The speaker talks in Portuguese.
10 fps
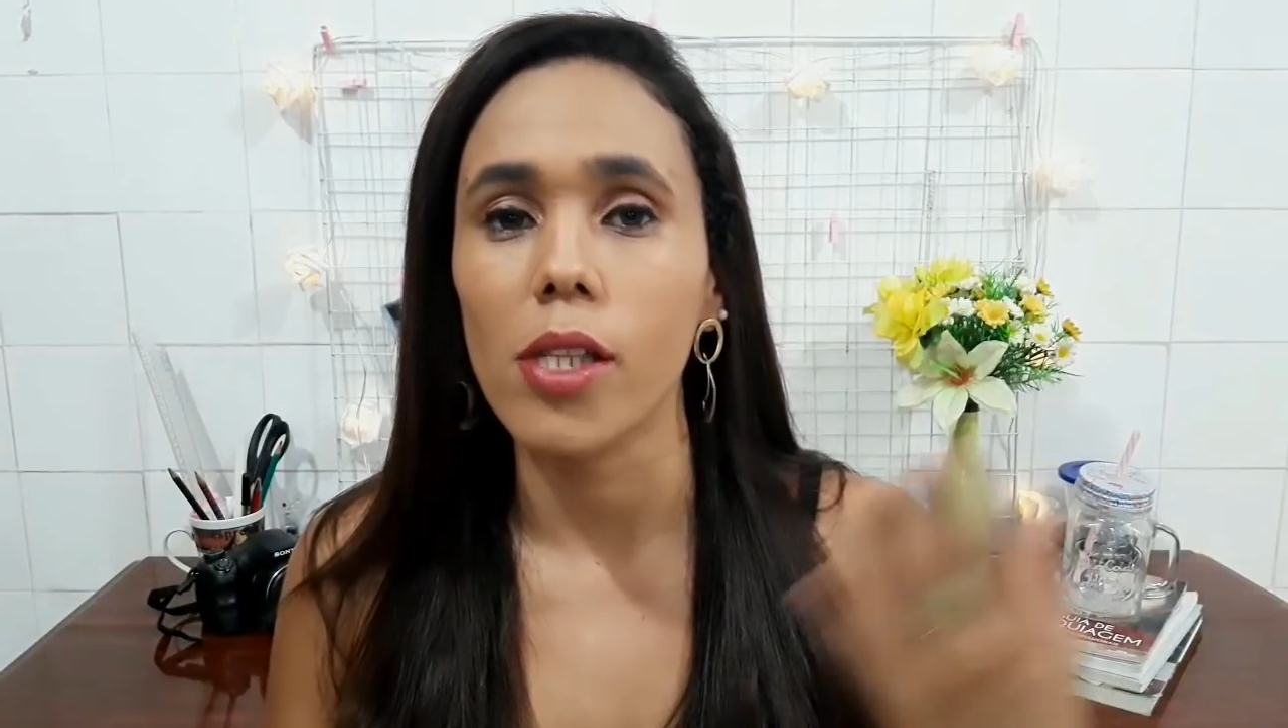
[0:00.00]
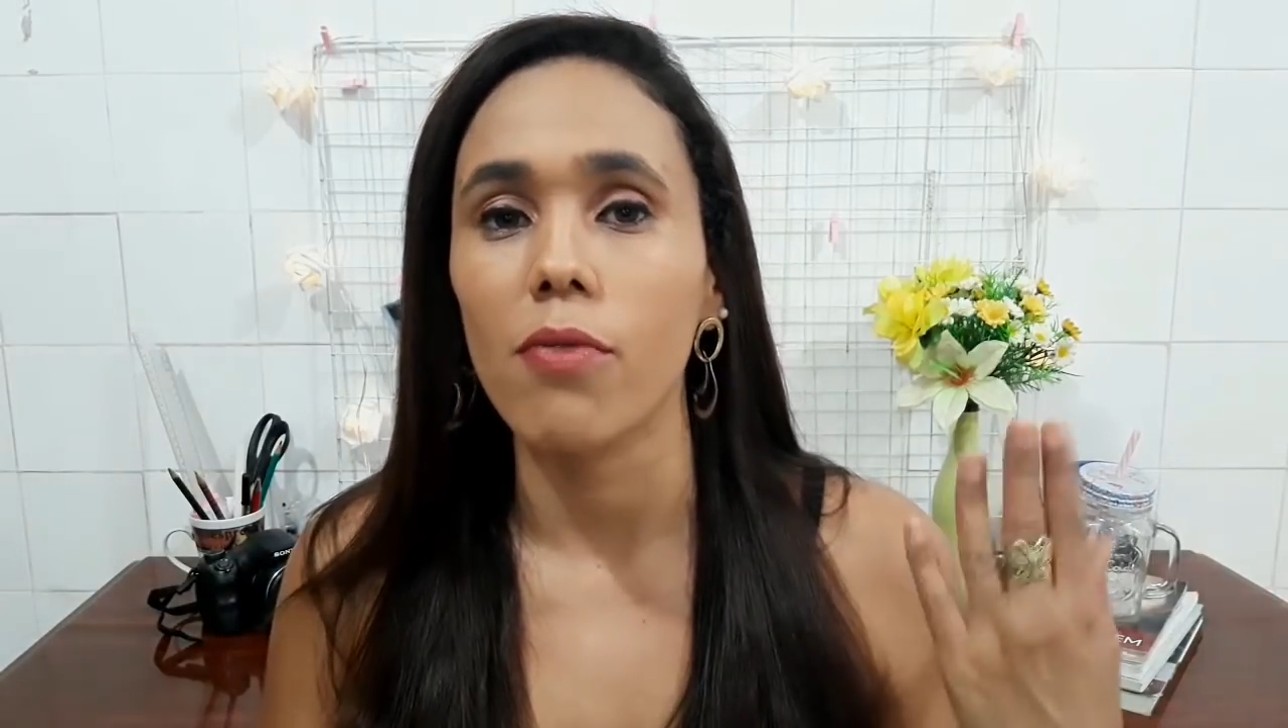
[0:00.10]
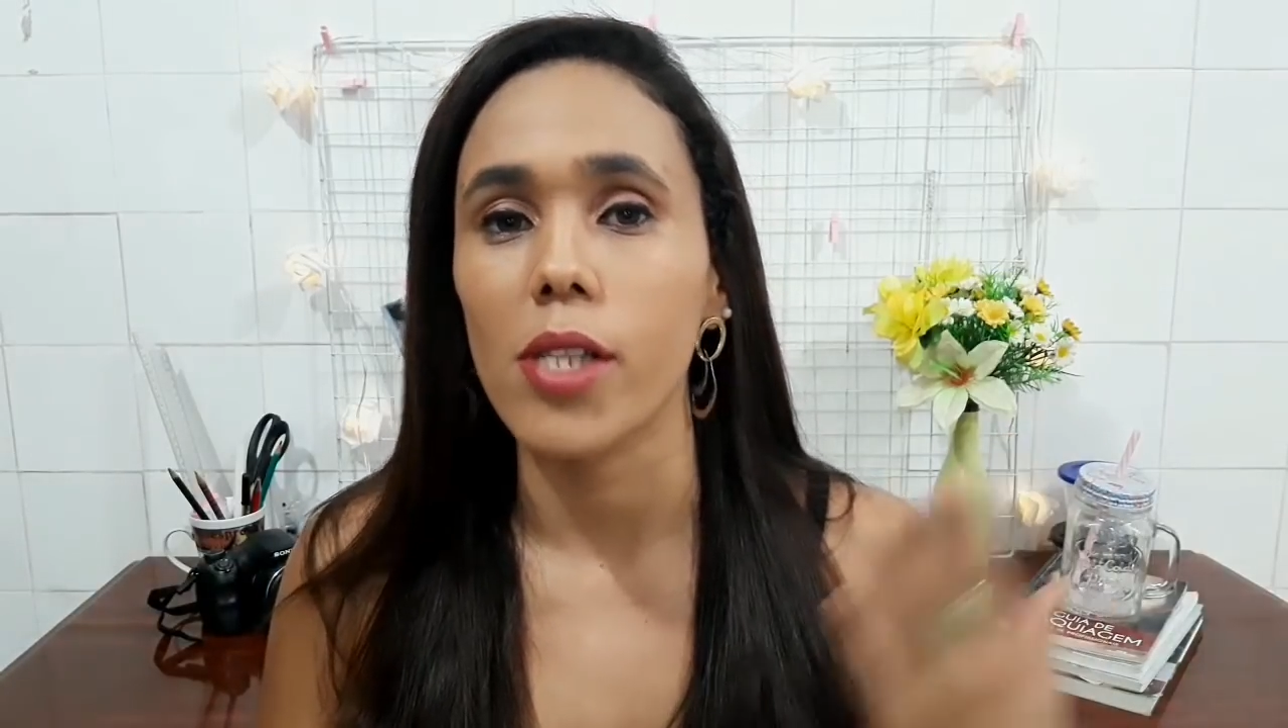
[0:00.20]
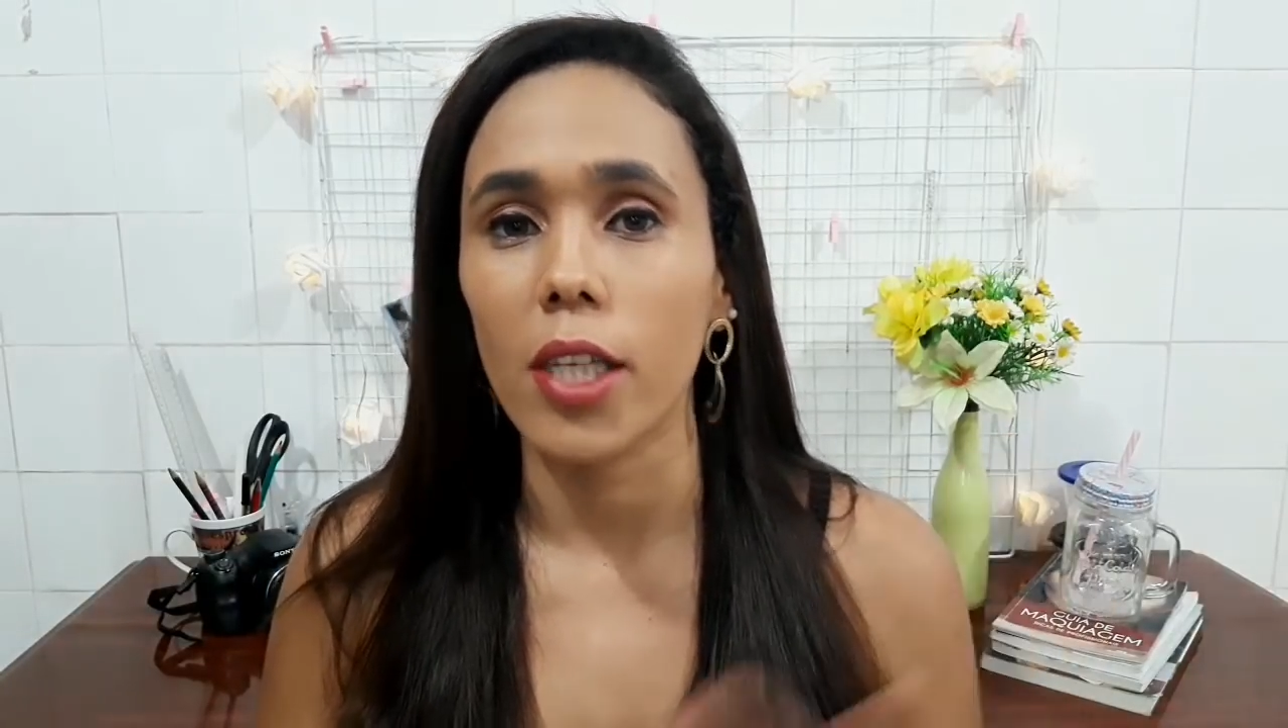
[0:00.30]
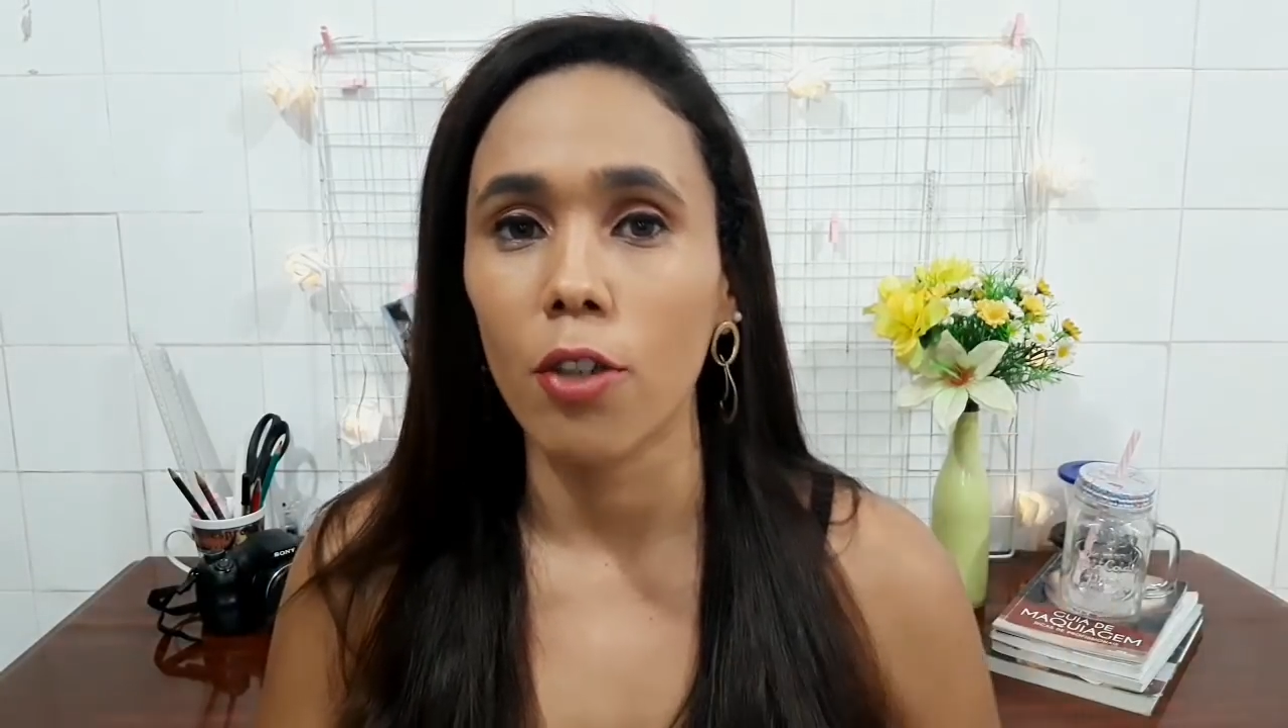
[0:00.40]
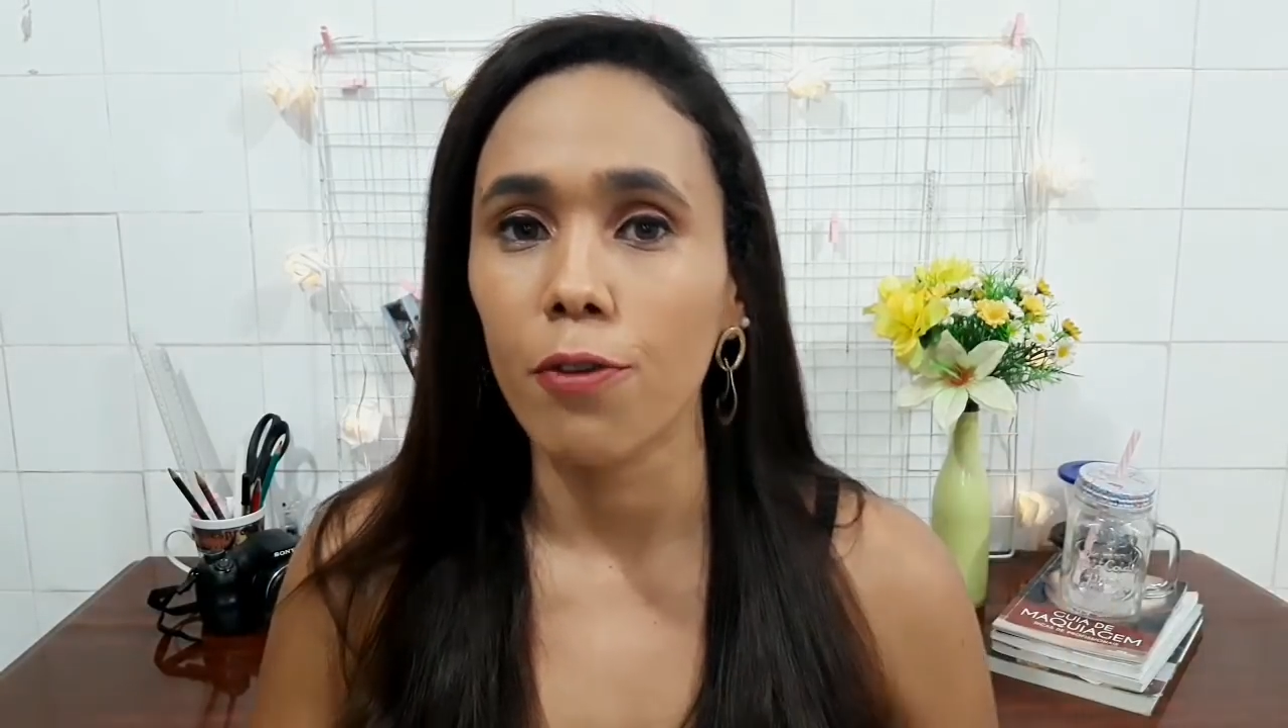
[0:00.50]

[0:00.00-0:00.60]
se você não